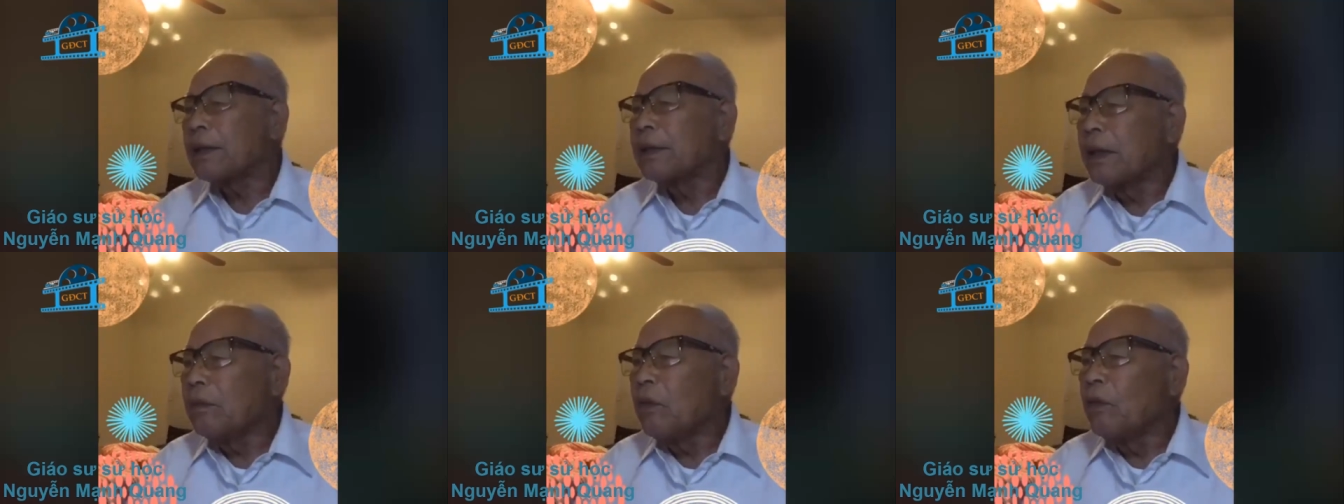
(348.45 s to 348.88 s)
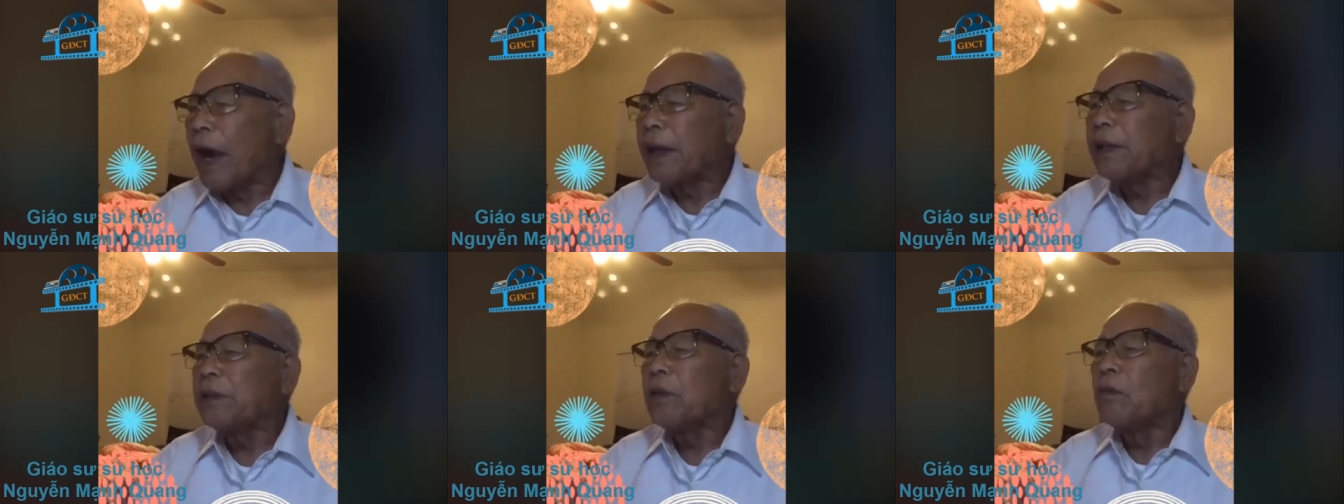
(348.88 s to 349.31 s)
Chính phủ
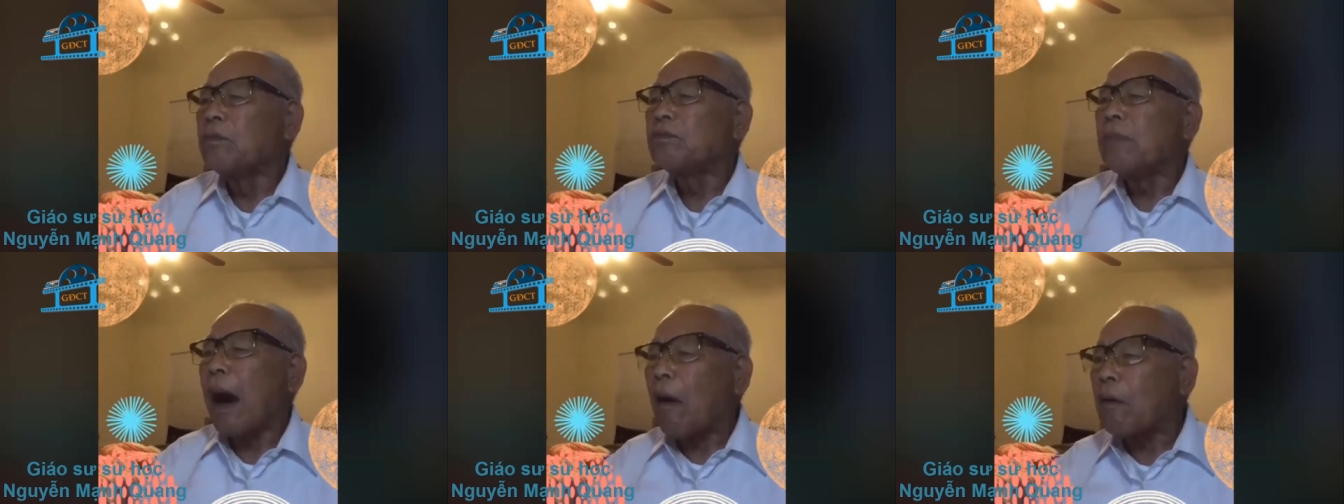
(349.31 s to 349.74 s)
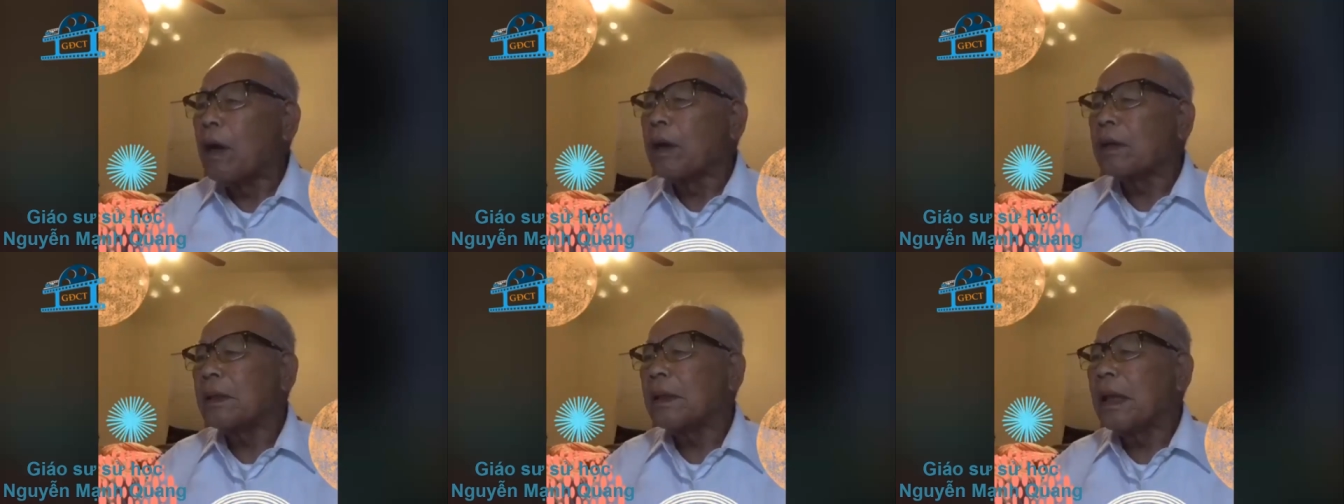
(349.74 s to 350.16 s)
Anh dùng bạo
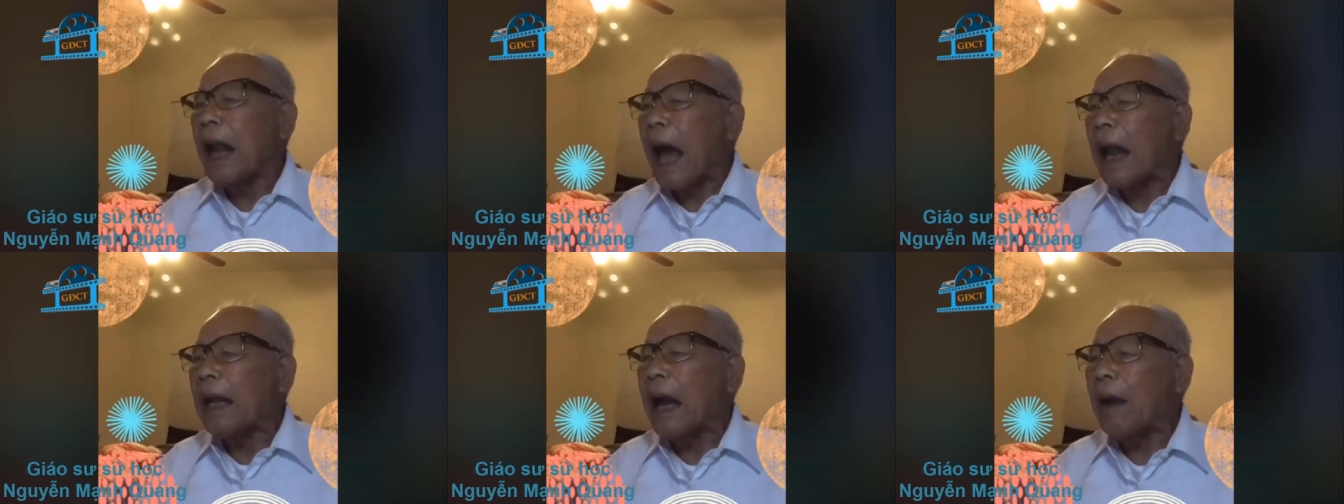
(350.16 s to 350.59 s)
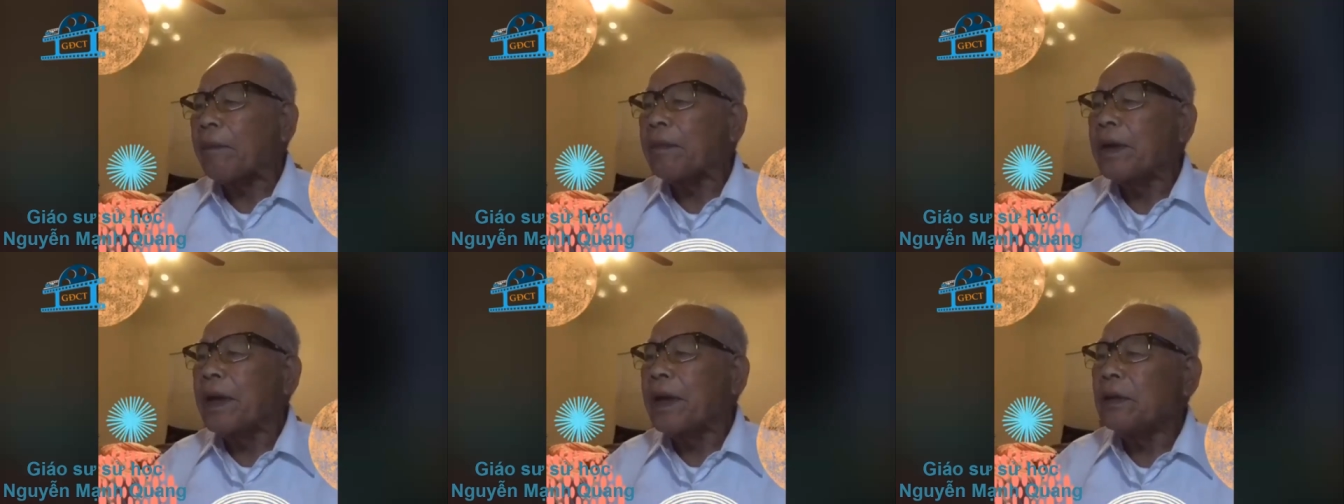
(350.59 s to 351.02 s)
lực đàn áp
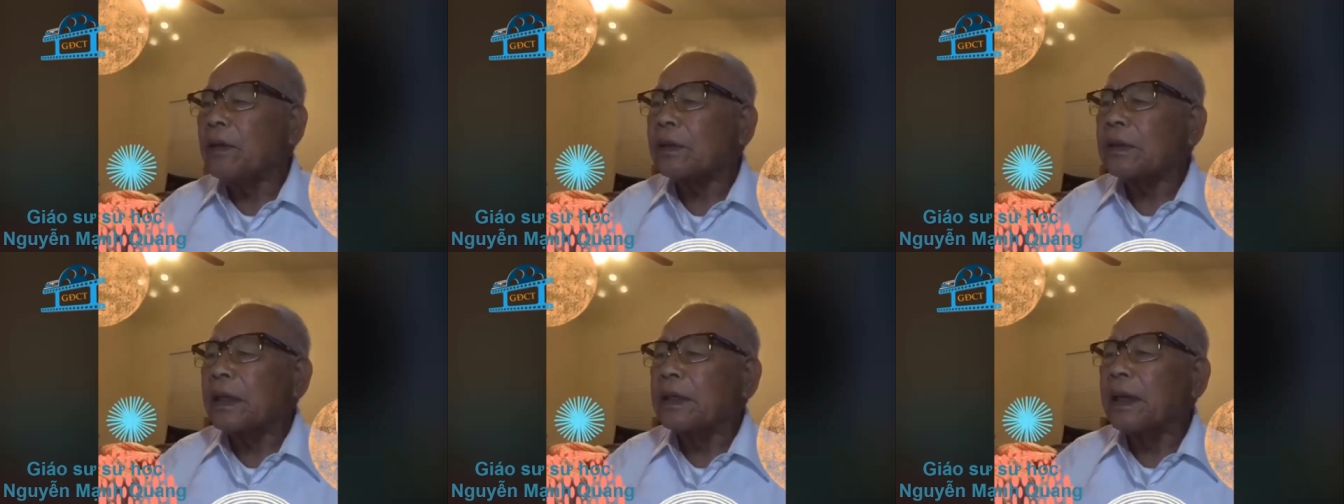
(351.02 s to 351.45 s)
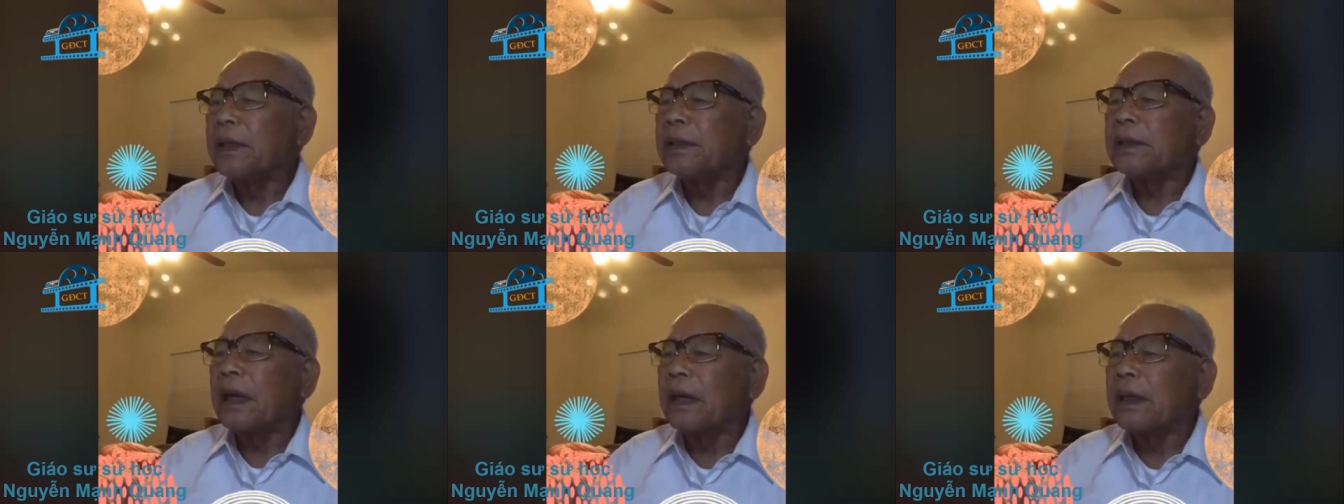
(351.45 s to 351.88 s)
khiến cho tình
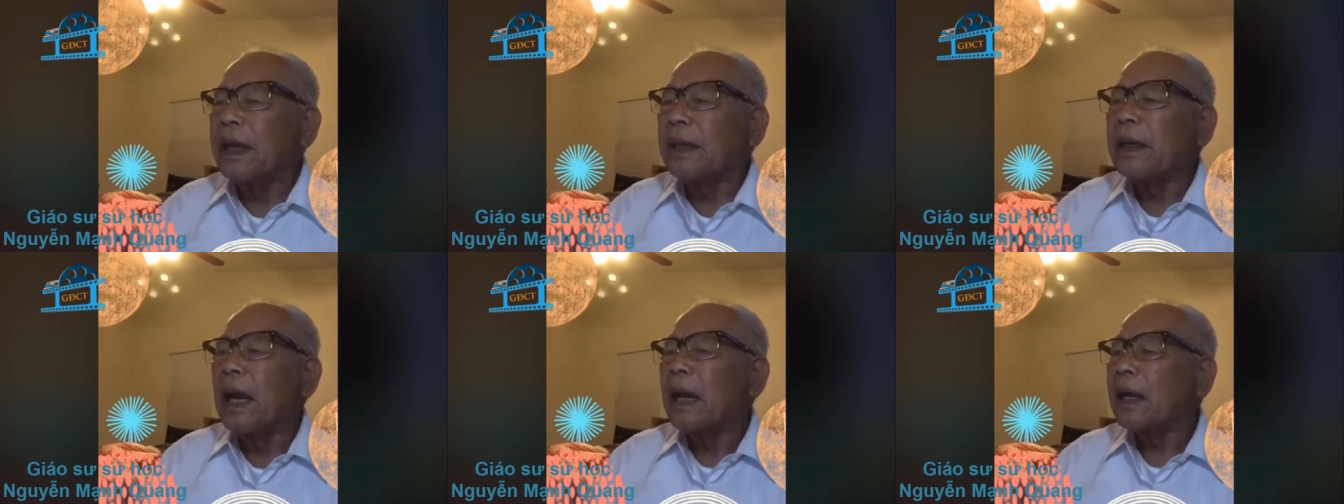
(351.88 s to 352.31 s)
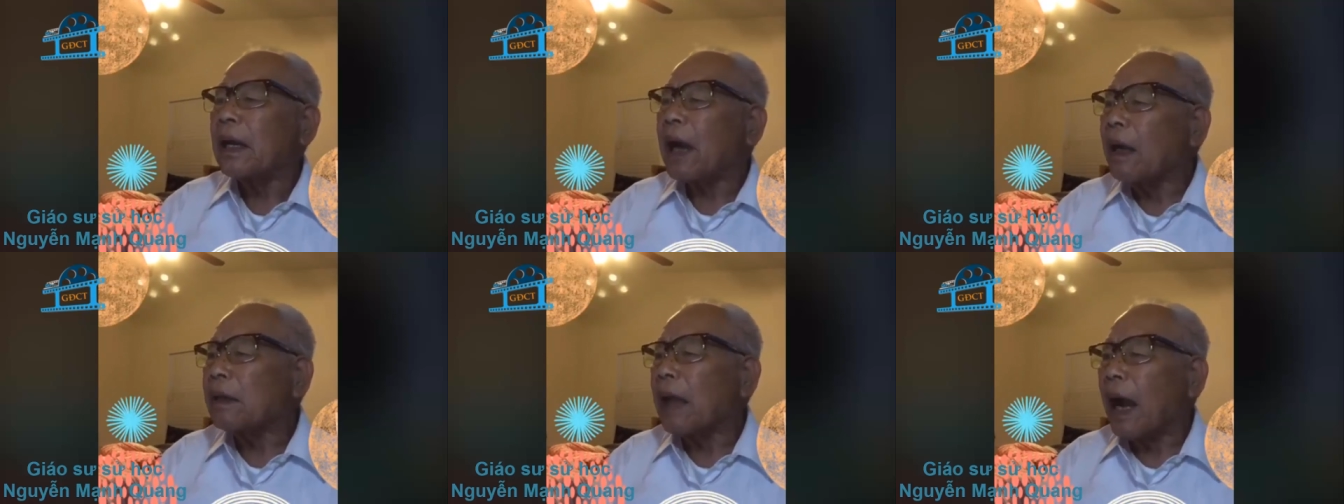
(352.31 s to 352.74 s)
hình trở nên
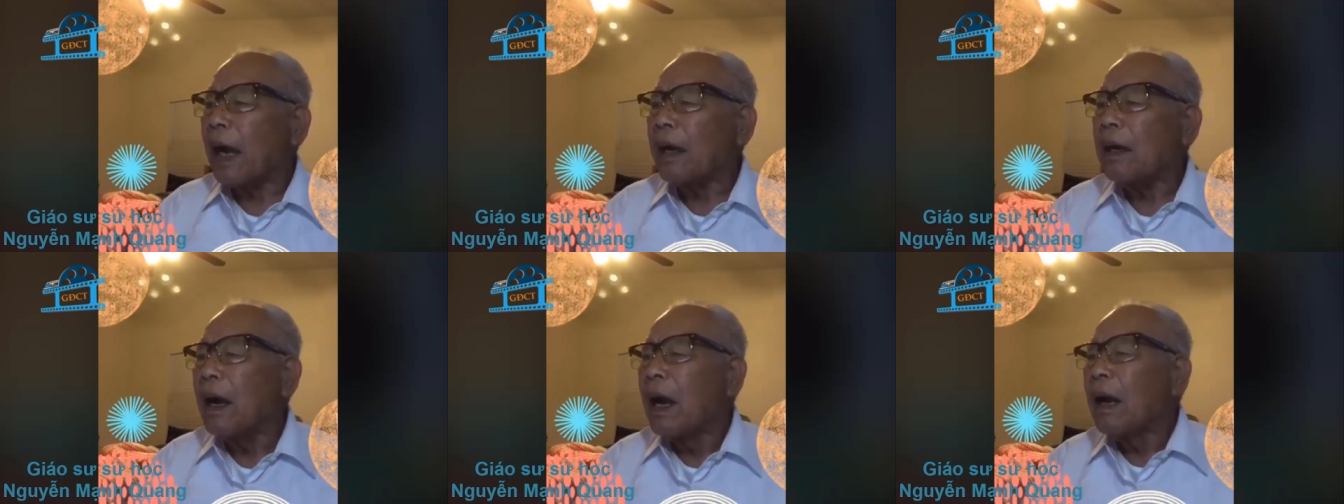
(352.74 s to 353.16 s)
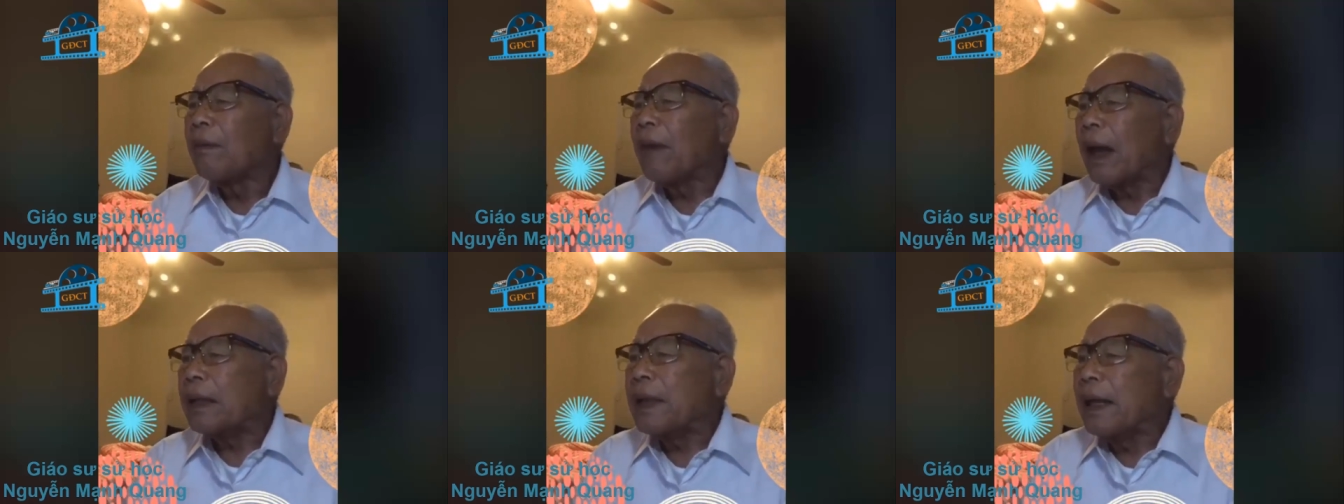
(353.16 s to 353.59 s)
căng thẳng
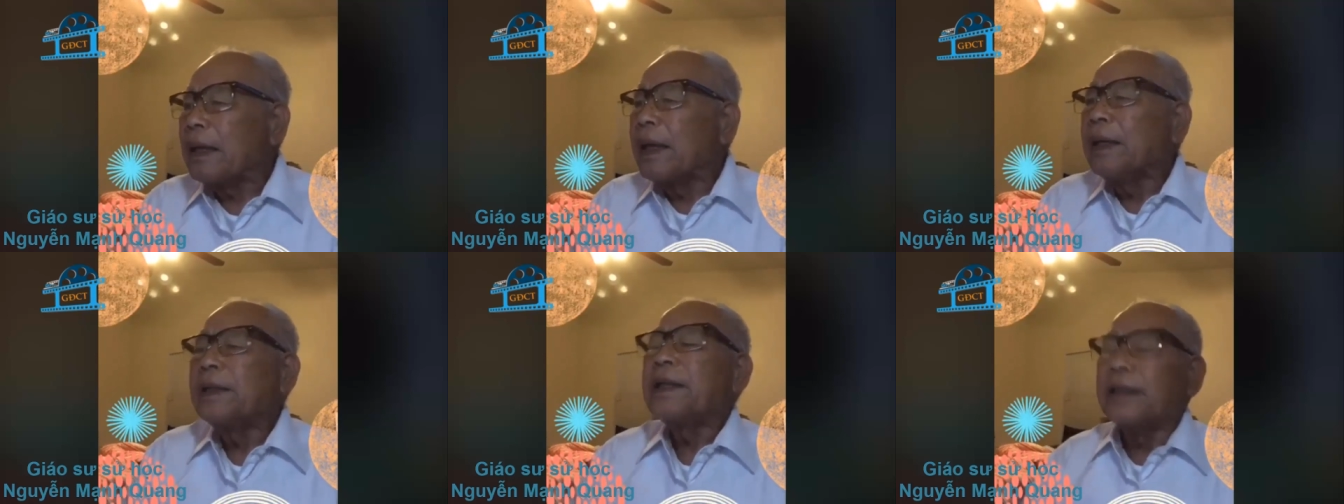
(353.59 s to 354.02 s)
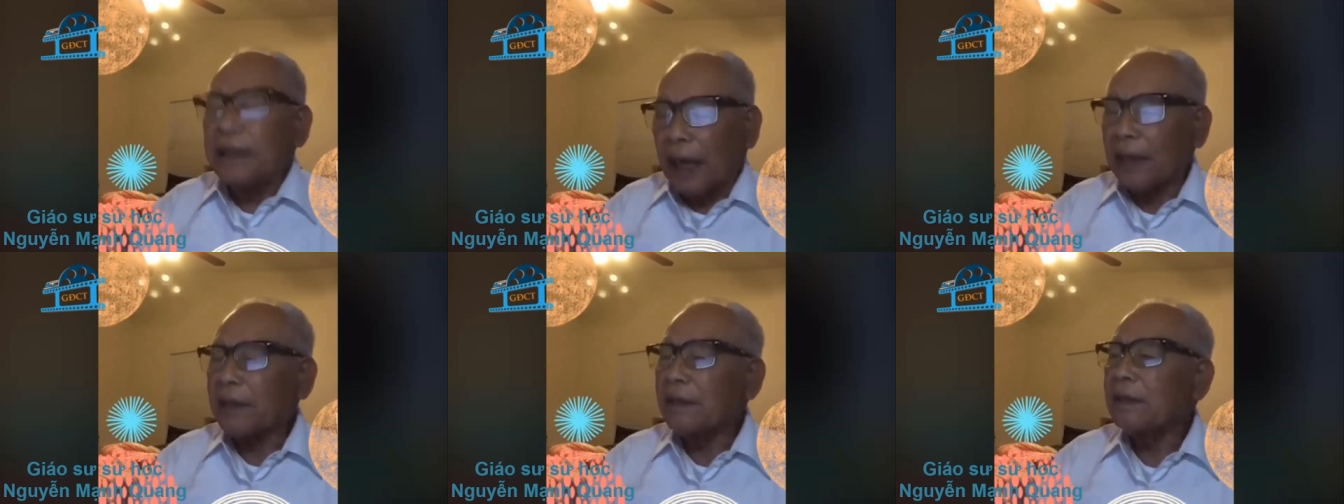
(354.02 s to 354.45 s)
và tiến đến chiến
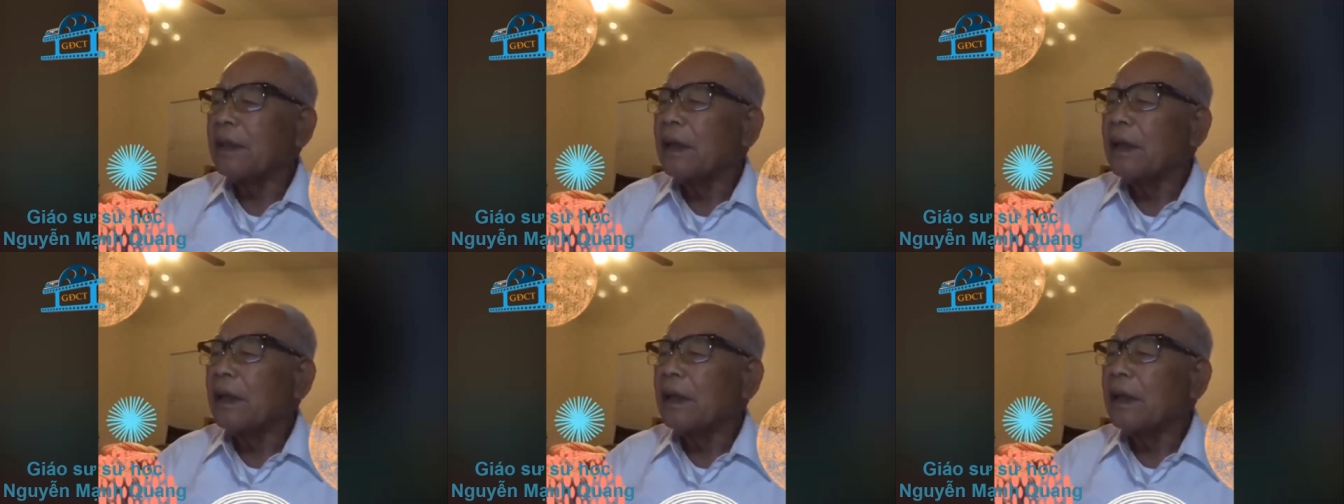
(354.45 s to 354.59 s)
tranh.